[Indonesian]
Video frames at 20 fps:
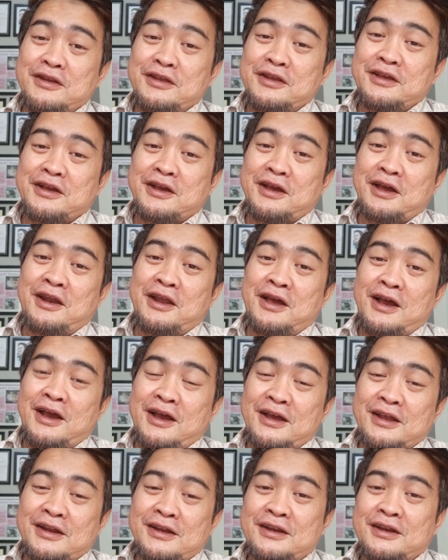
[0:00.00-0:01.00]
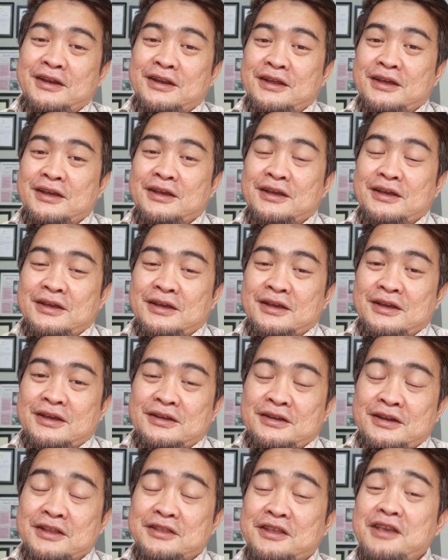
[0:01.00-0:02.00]
di kalangan
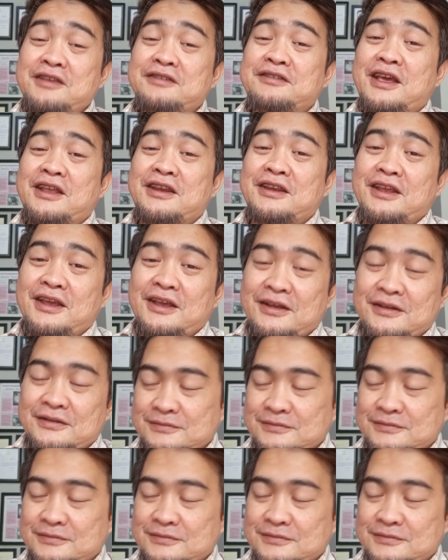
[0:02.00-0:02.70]
netizen ya.